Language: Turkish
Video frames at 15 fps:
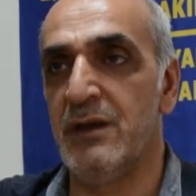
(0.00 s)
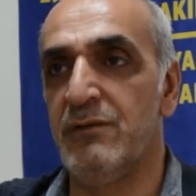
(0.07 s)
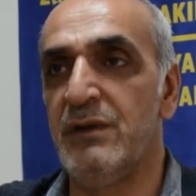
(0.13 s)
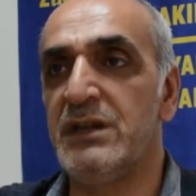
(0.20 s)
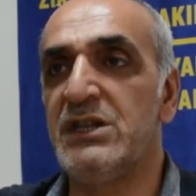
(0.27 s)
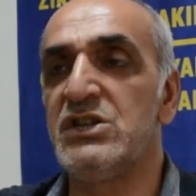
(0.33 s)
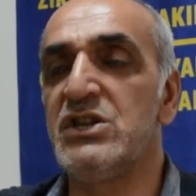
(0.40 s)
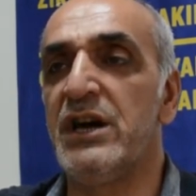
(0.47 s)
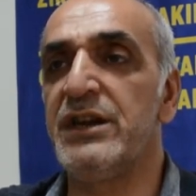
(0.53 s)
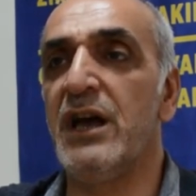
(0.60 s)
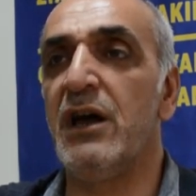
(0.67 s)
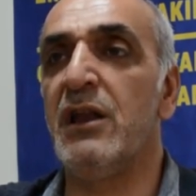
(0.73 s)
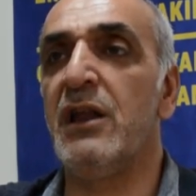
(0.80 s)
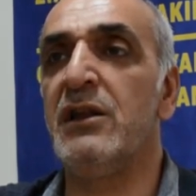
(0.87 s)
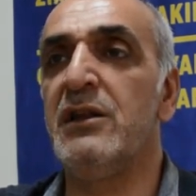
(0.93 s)
ve ticari
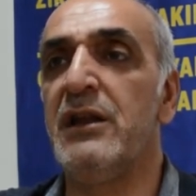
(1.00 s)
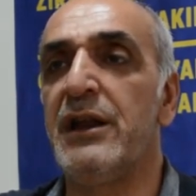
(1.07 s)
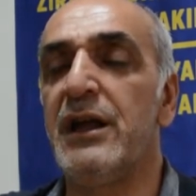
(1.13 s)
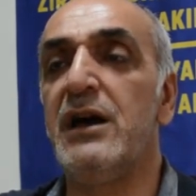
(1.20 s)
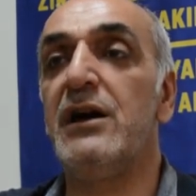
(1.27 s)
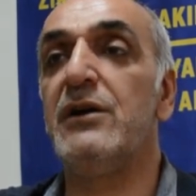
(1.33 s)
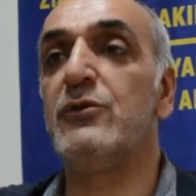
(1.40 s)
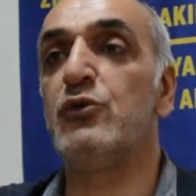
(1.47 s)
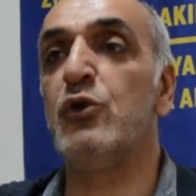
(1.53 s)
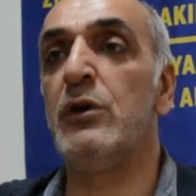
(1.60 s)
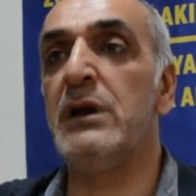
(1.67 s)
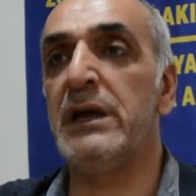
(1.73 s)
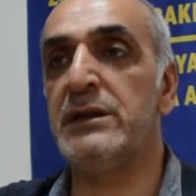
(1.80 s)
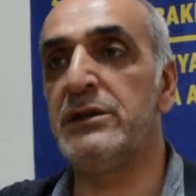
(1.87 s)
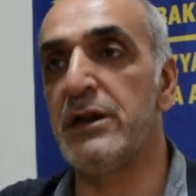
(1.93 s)
alanlara
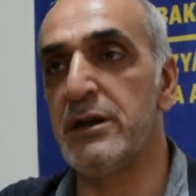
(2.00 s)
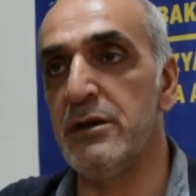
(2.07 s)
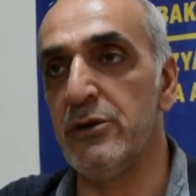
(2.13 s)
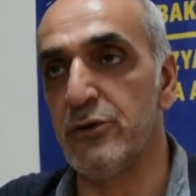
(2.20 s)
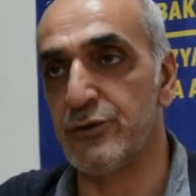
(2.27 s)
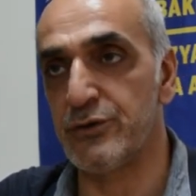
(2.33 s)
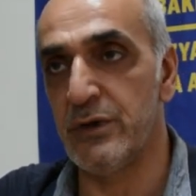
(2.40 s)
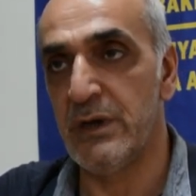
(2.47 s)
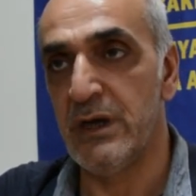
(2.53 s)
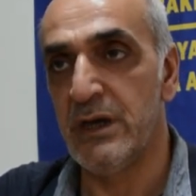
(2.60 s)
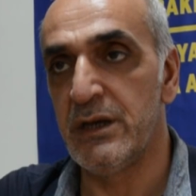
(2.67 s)
yönlendiriliyor.